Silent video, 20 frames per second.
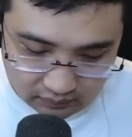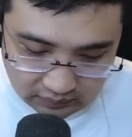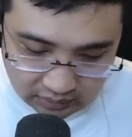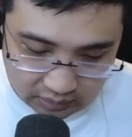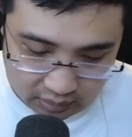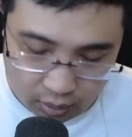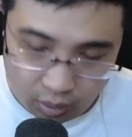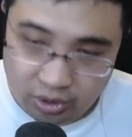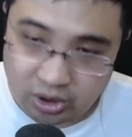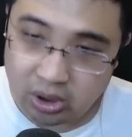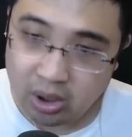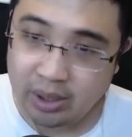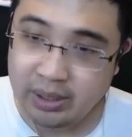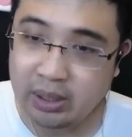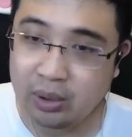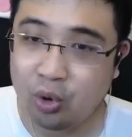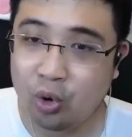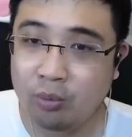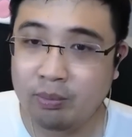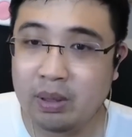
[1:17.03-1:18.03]
ลูกชอ
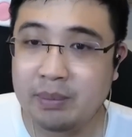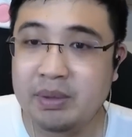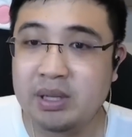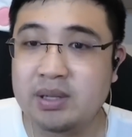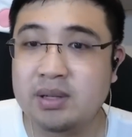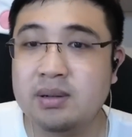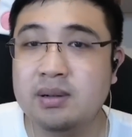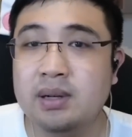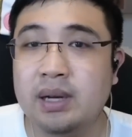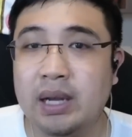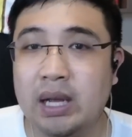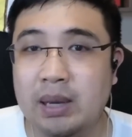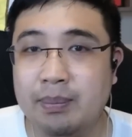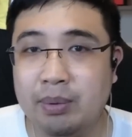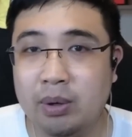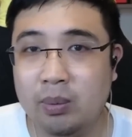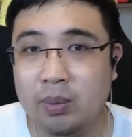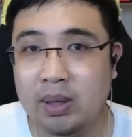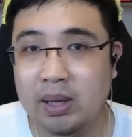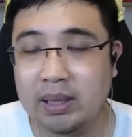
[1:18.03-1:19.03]
ยังคงไม่มีชื่อนะครับ
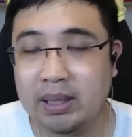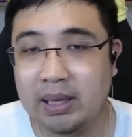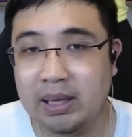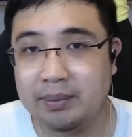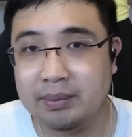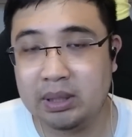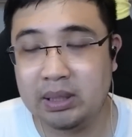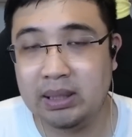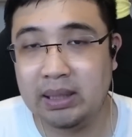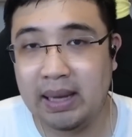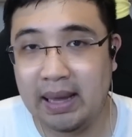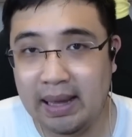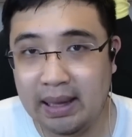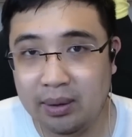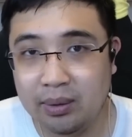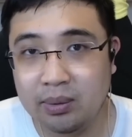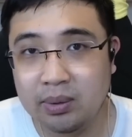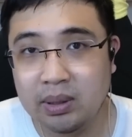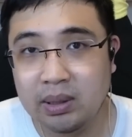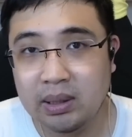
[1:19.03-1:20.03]
เพราะว่าเกมที่แล้
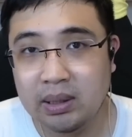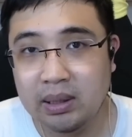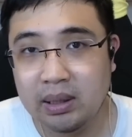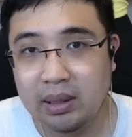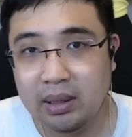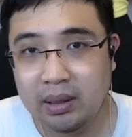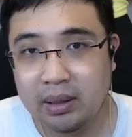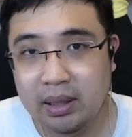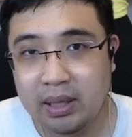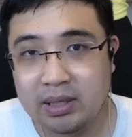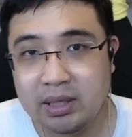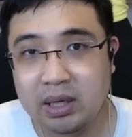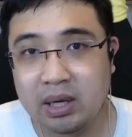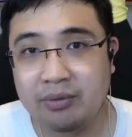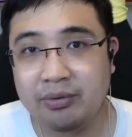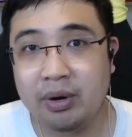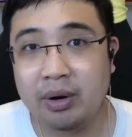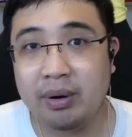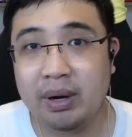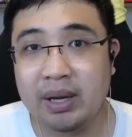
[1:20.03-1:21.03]
วที่เจอกั
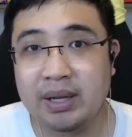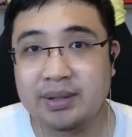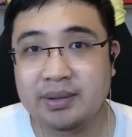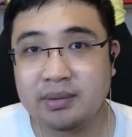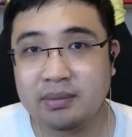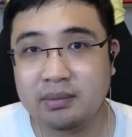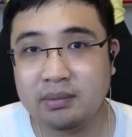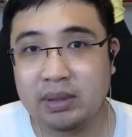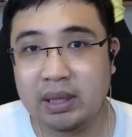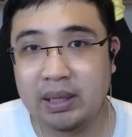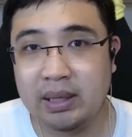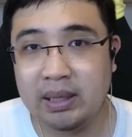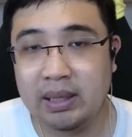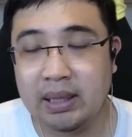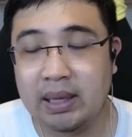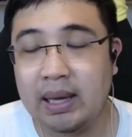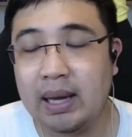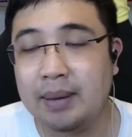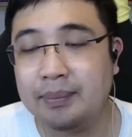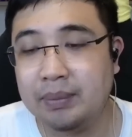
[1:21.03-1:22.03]
บฟอเรสในลี
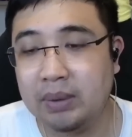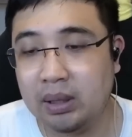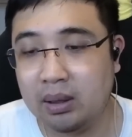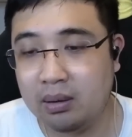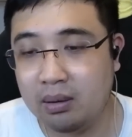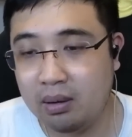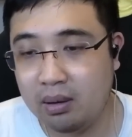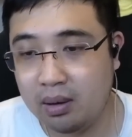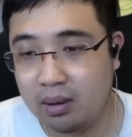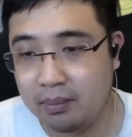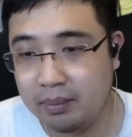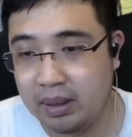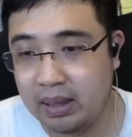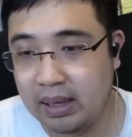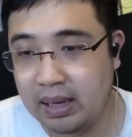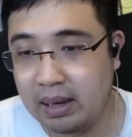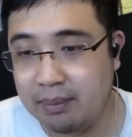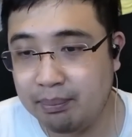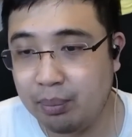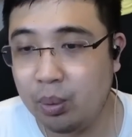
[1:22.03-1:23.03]
กคัพเนี่ยก็มี
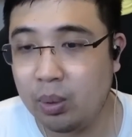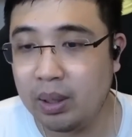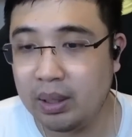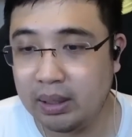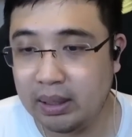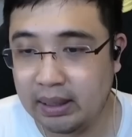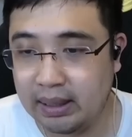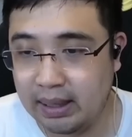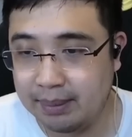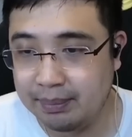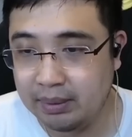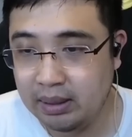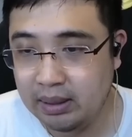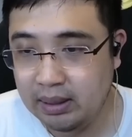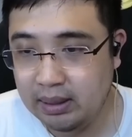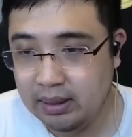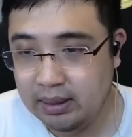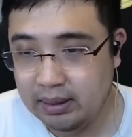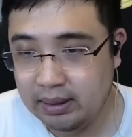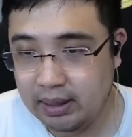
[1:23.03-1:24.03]
อาการป่วยนะครับ
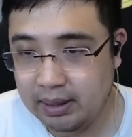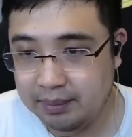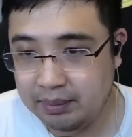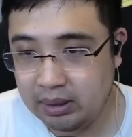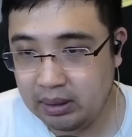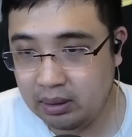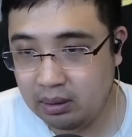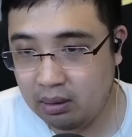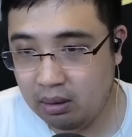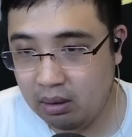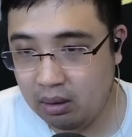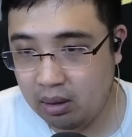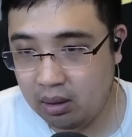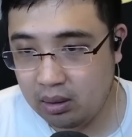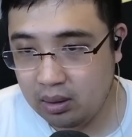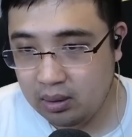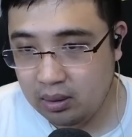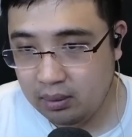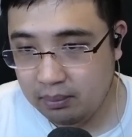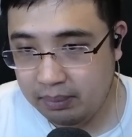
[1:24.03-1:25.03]
เกมนี้ก็
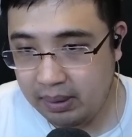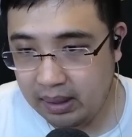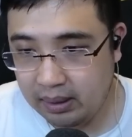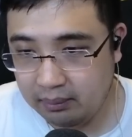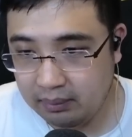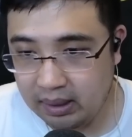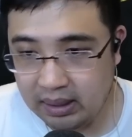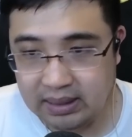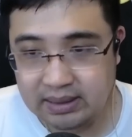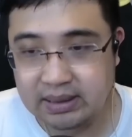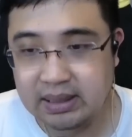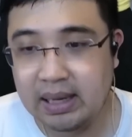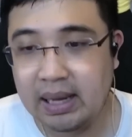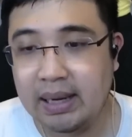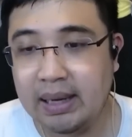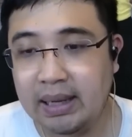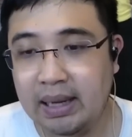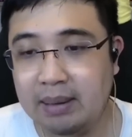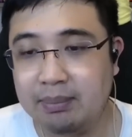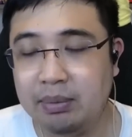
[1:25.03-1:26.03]
เป็นมาเลเซีย
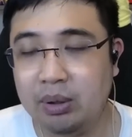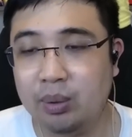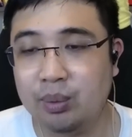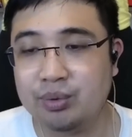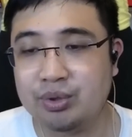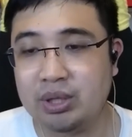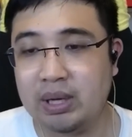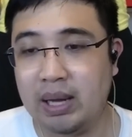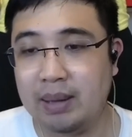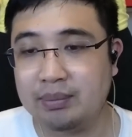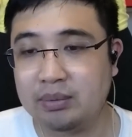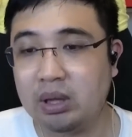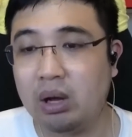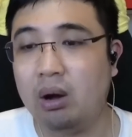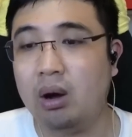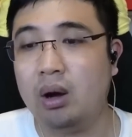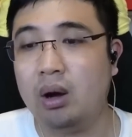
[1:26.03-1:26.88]
นะครับลงสนามต่อ